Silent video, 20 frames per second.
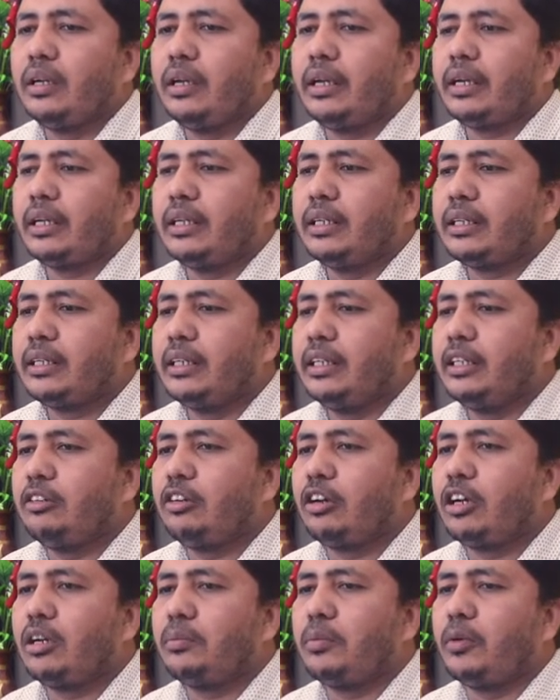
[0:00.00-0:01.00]
এখানে ক্লিক
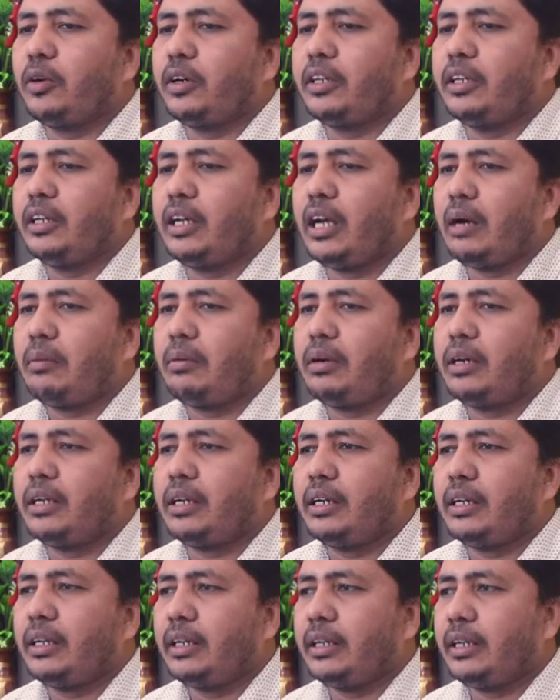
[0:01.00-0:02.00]
করার পরে আমার
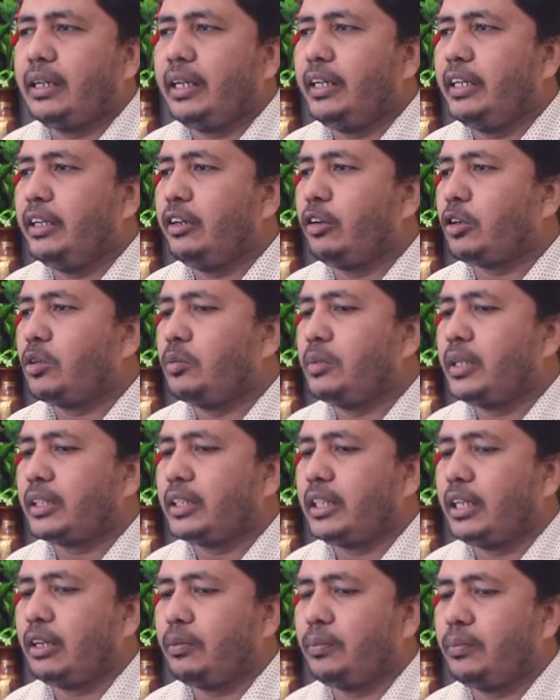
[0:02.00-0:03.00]
এই রকম
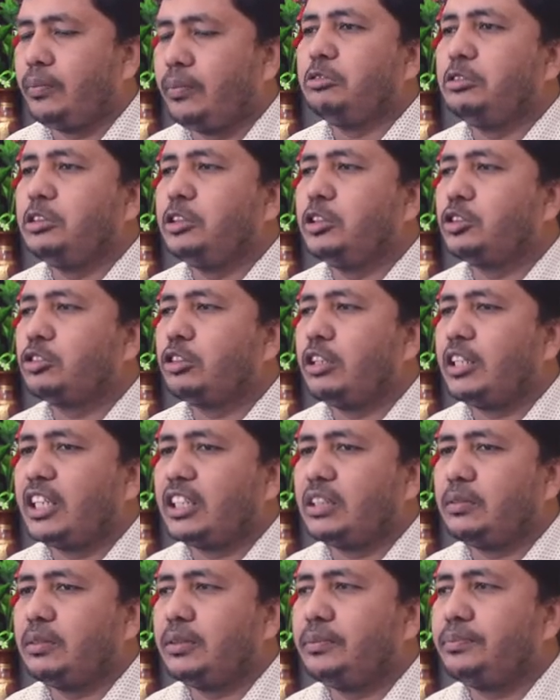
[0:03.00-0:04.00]
একটা উইন্ডো চলে
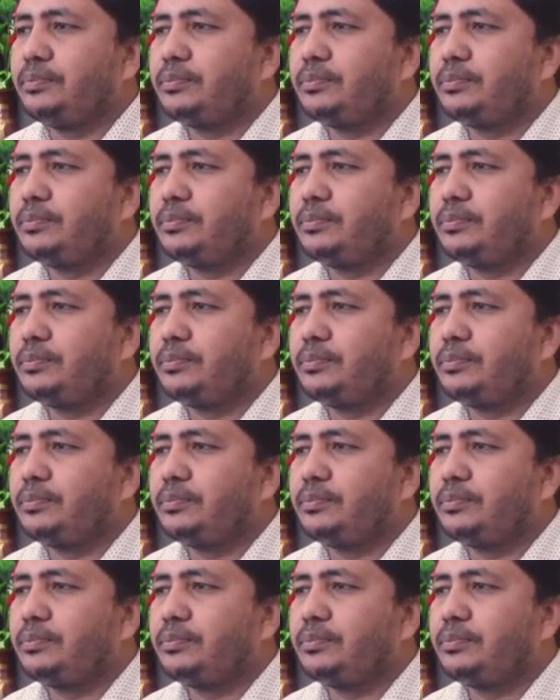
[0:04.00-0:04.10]
আসবে